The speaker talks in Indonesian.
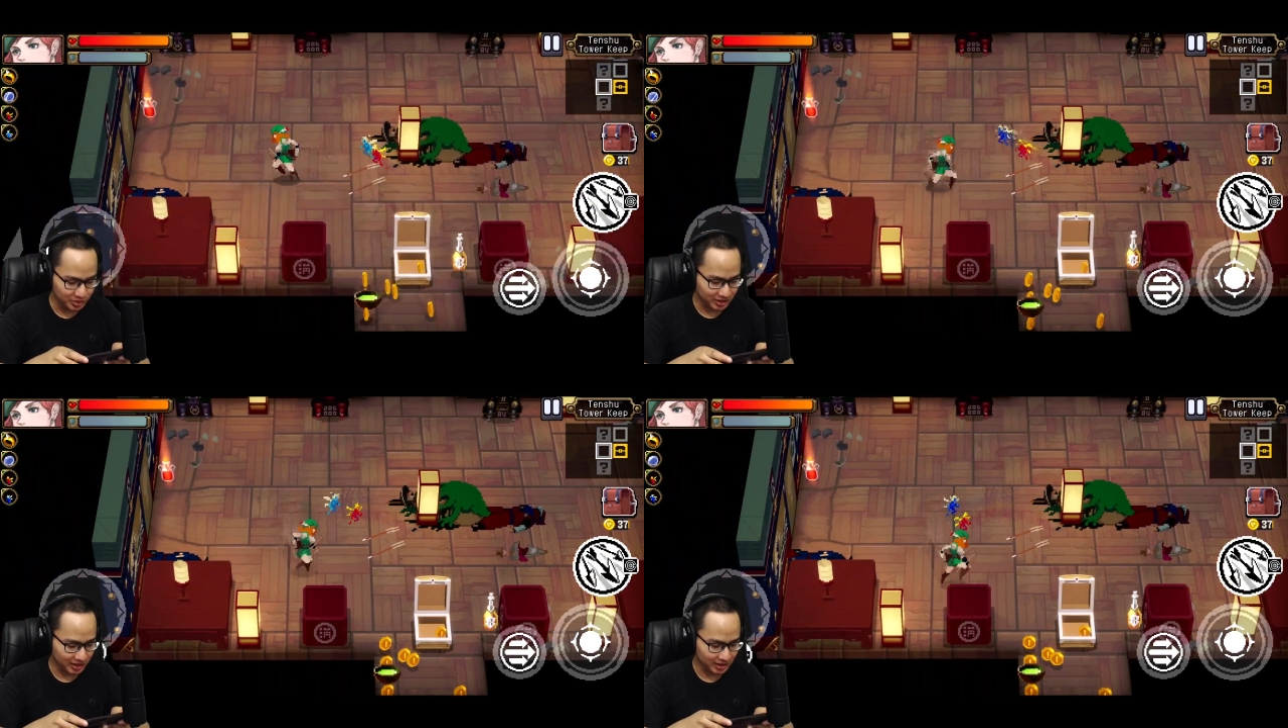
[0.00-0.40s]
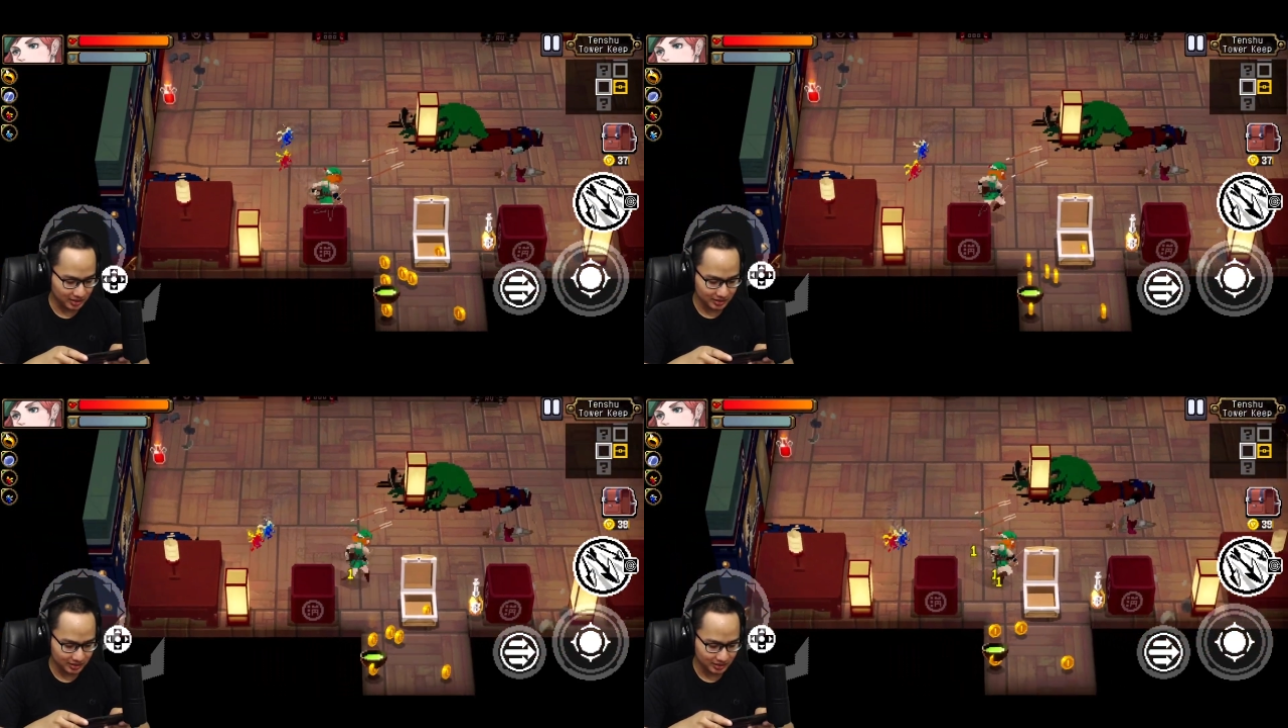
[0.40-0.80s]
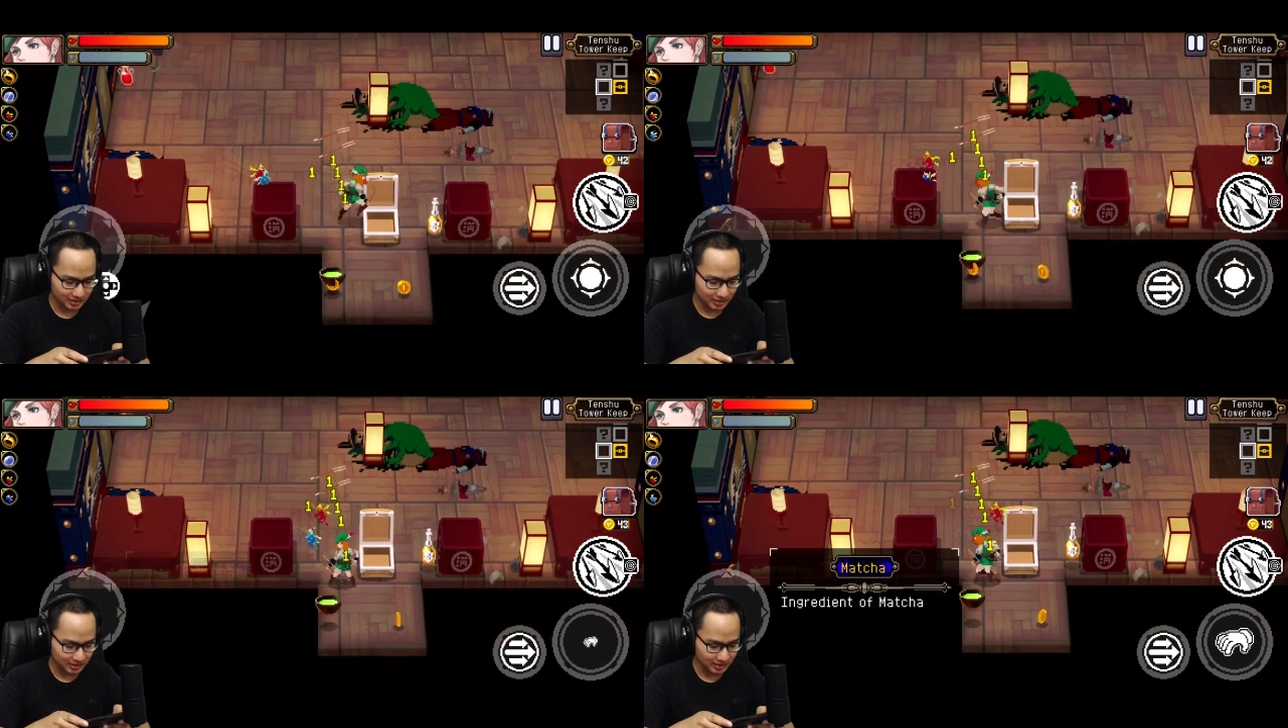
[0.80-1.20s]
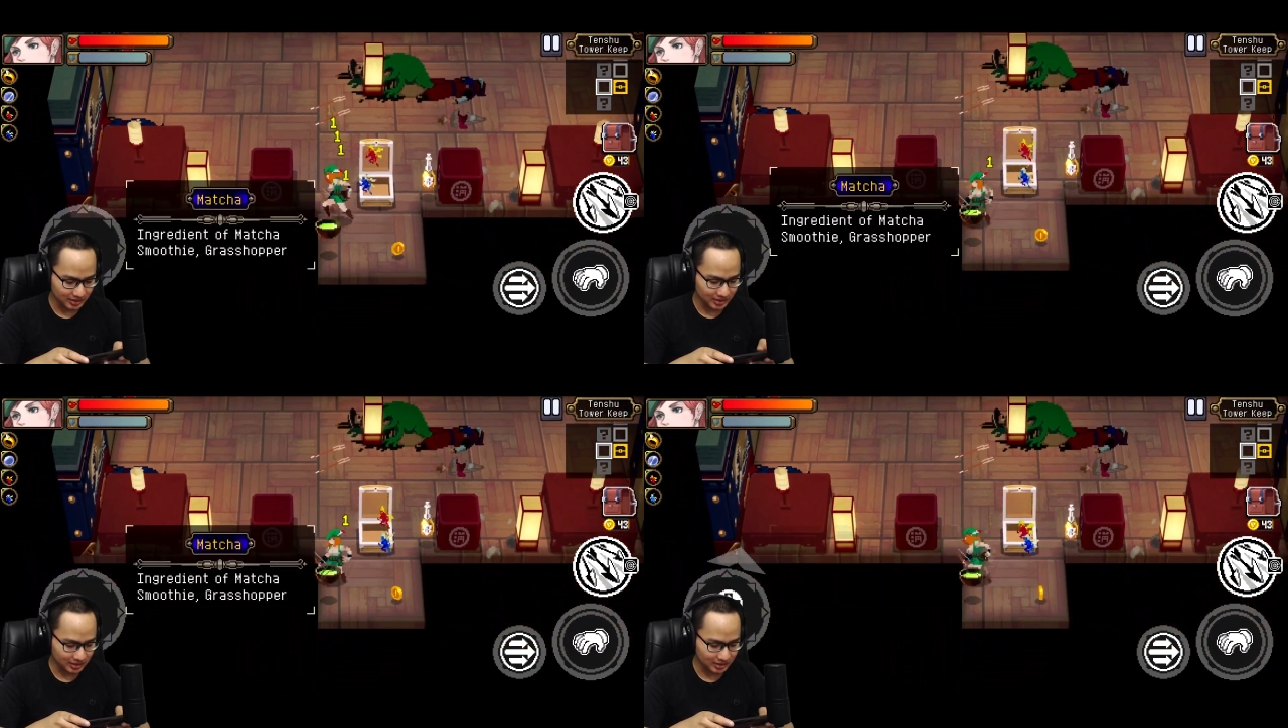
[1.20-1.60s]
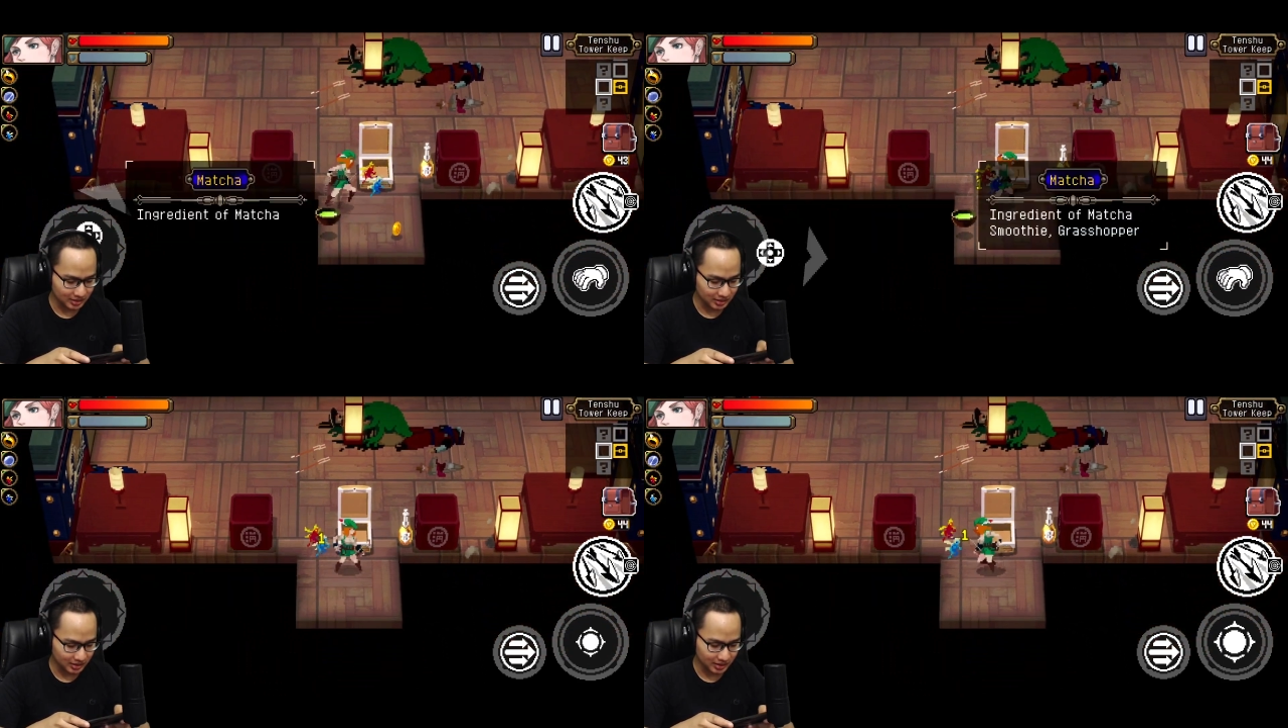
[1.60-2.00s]
bisa nge uh,
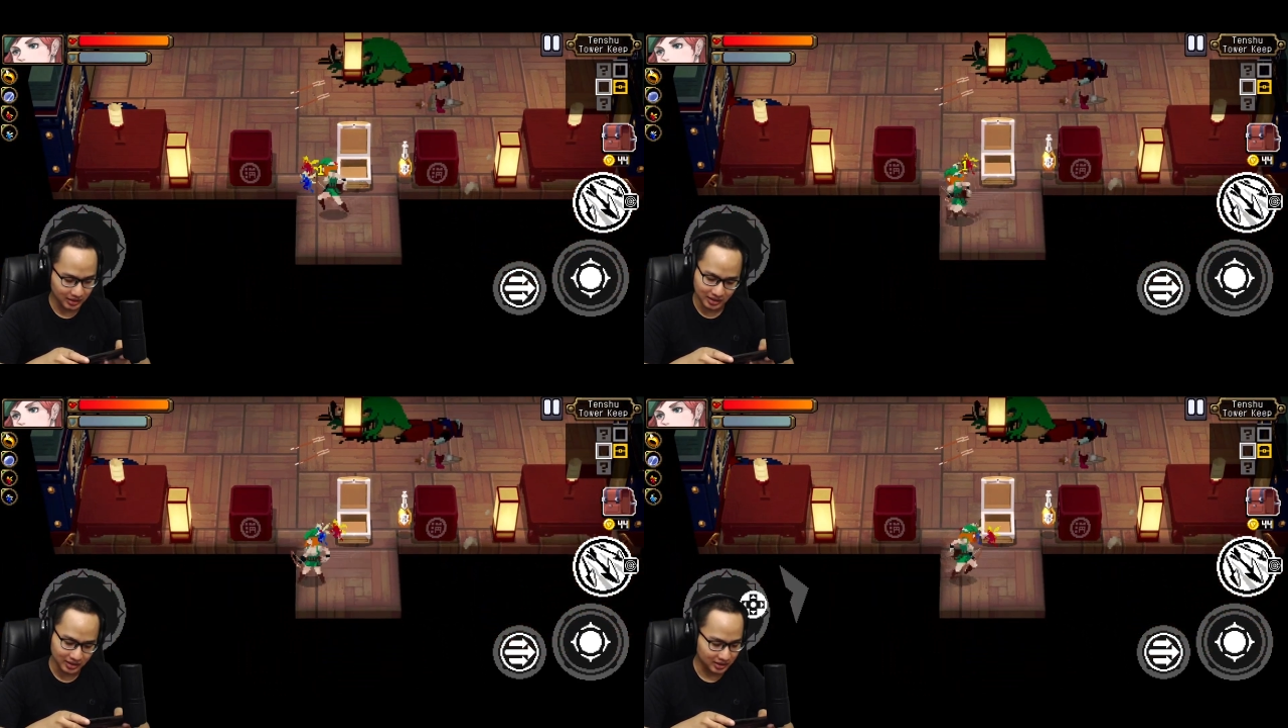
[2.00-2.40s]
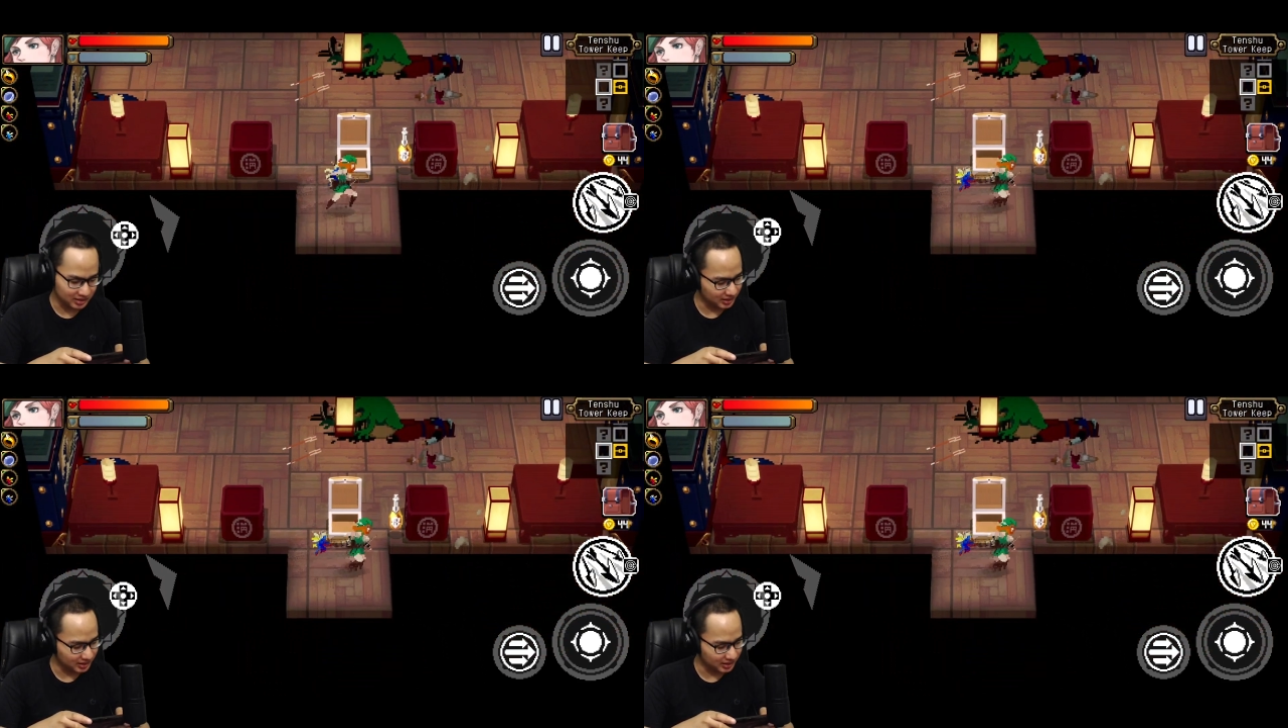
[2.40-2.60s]
eh,